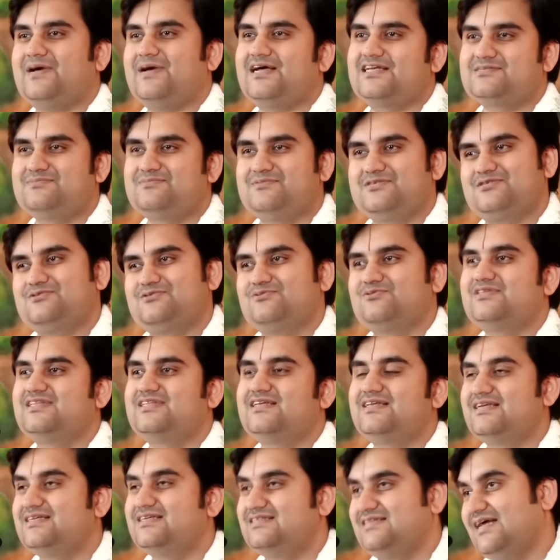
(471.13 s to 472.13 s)
पास भी सुख
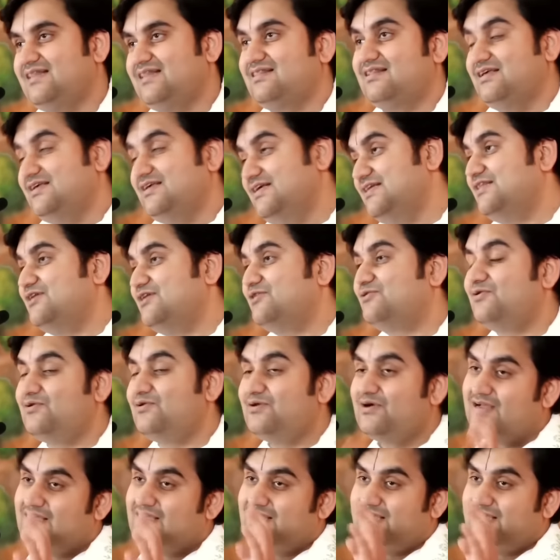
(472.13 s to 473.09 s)
देने जाते हैं ये देखो